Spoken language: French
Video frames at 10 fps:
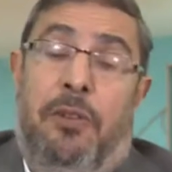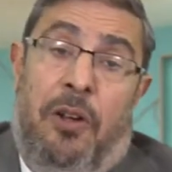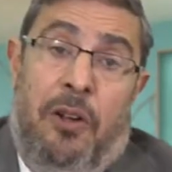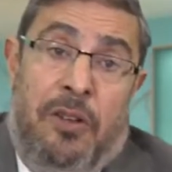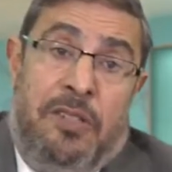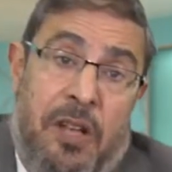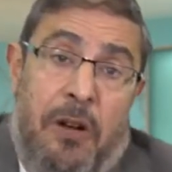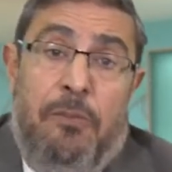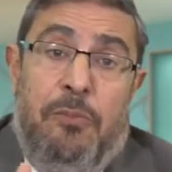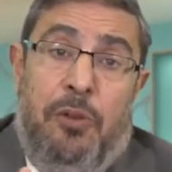dans
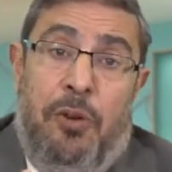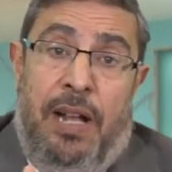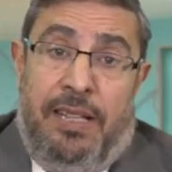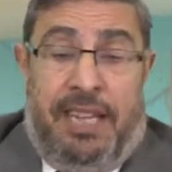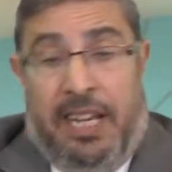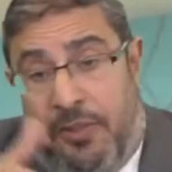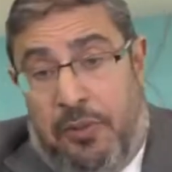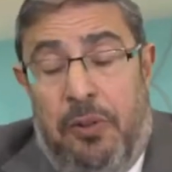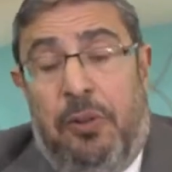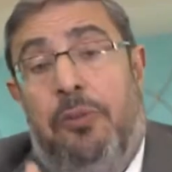l'ensemble de la
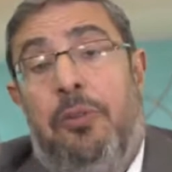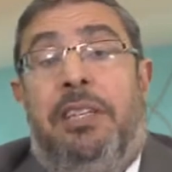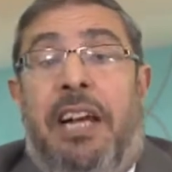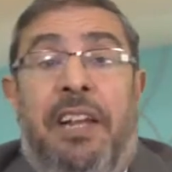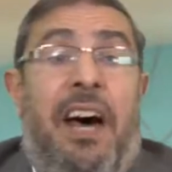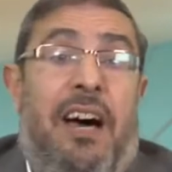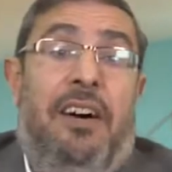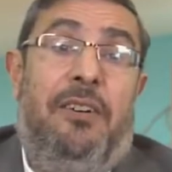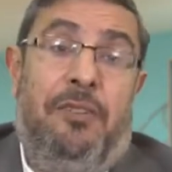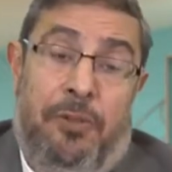texture du
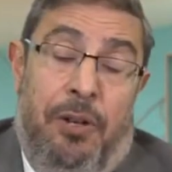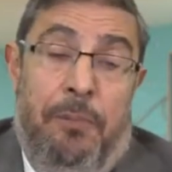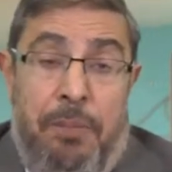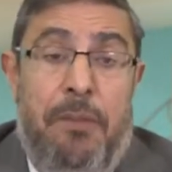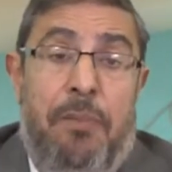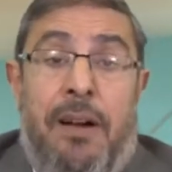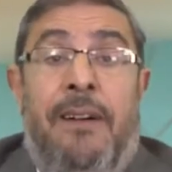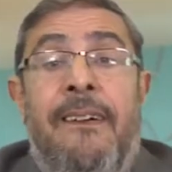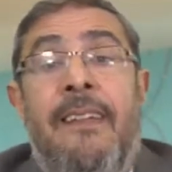Tanakh, de la Bible,